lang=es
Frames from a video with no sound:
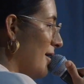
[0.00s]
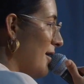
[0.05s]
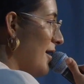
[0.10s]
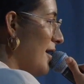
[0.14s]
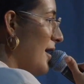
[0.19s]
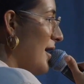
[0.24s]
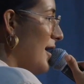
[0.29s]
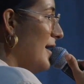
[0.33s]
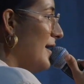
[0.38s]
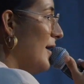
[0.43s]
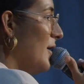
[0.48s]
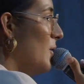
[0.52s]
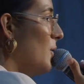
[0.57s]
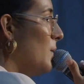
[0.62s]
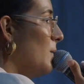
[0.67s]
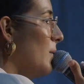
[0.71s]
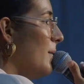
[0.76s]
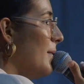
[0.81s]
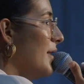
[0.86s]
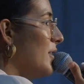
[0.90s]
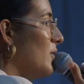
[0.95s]
en algún
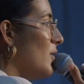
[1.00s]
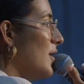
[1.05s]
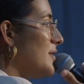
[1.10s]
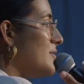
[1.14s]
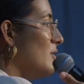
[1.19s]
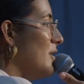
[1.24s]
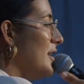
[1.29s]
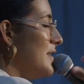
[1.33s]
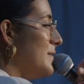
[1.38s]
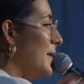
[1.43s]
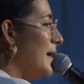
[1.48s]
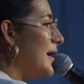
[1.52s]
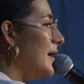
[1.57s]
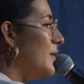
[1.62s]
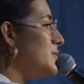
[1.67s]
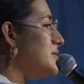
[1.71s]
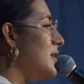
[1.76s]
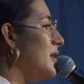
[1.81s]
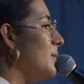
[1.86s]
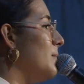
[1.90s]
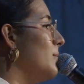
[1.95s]
momento eso les va a
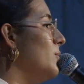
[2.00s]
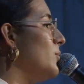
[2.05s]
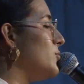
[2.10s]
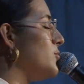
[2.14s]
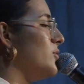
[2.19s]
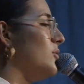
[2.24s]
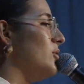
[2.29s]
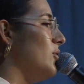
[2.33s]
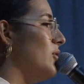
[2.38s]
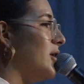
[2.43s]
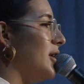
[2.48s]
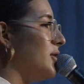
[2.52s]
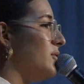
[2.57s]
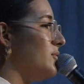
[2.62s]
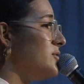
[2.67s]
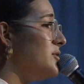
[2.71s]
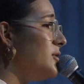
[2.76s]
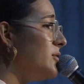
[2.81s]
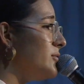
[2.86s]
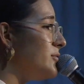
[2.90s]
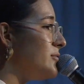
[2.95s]
causar mucho dolor a tus
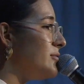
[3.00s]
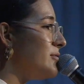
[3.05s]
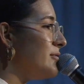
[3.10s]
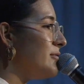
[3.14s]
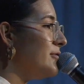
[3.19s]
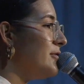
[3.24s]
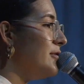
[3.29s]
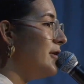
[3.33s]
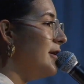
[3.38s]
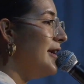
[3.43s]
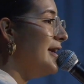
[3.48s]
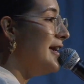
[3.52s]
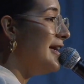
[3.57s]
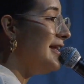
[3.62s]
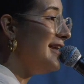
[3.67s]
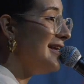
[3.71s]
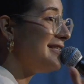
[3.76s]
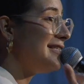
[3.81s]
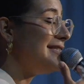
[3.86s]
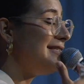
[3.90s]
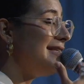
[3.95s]
hijos.
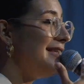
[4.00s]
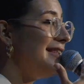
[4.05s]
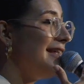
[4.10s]
Necesitan